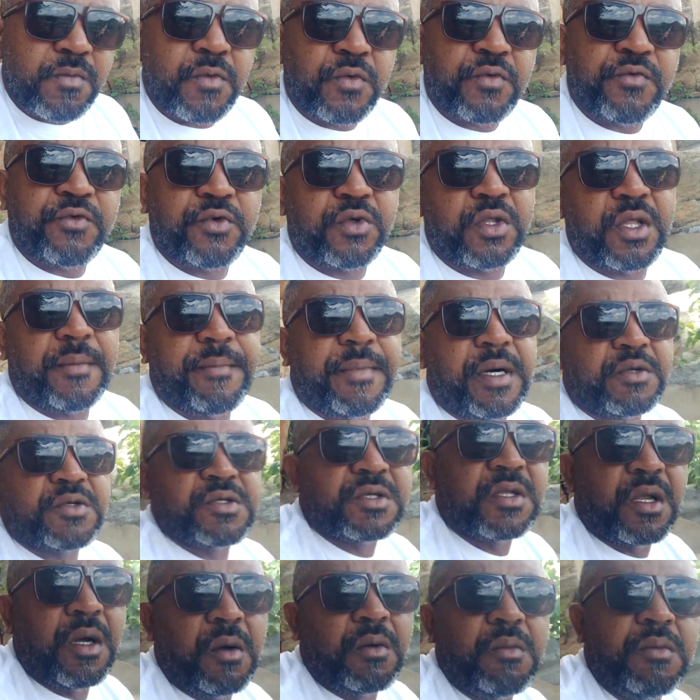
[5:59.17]
Não vou dar pausa
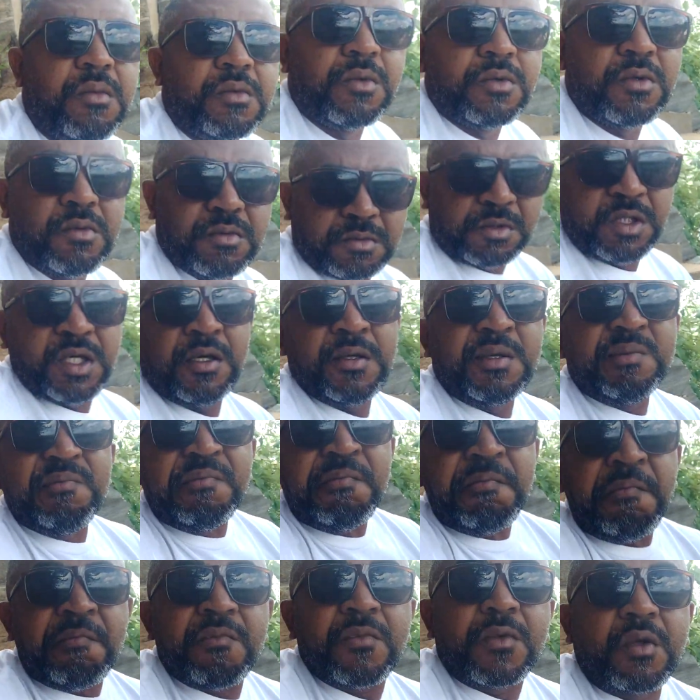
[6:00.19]
não.
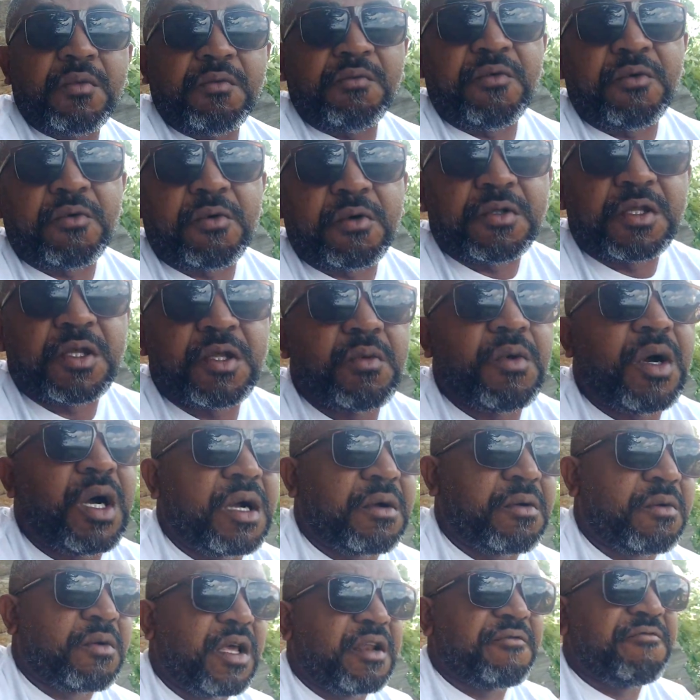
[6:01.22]
Eu vou continuar,
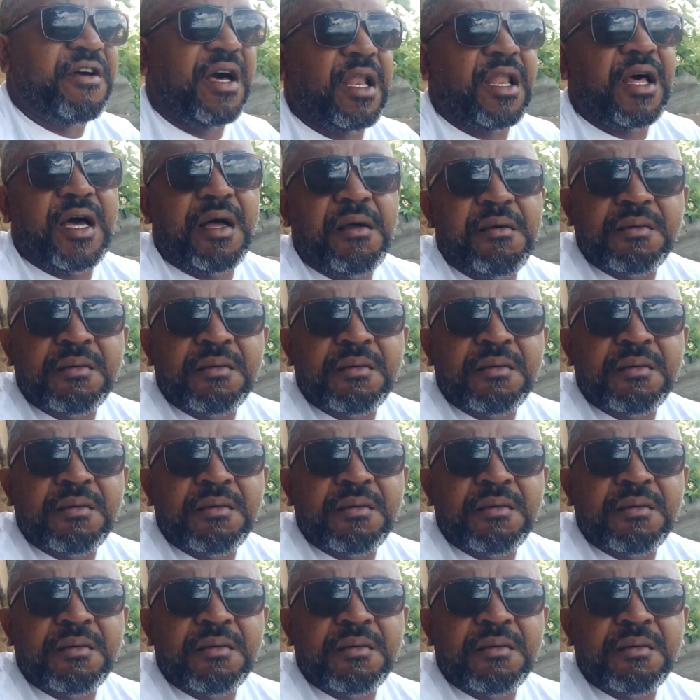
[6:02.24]
eu quero falar.